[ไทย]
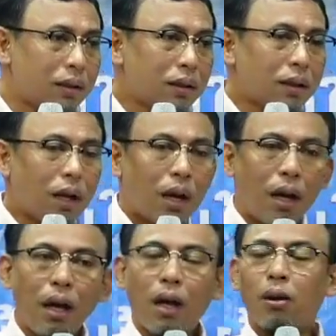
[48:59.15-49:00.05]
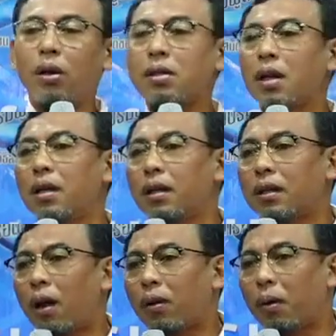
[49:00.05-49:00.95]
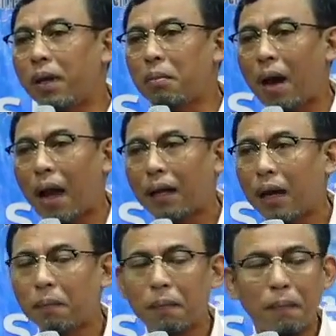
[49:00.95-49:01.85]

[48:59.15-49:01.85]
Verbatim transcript: 500สลึงเท่ากับกี่บาทครับ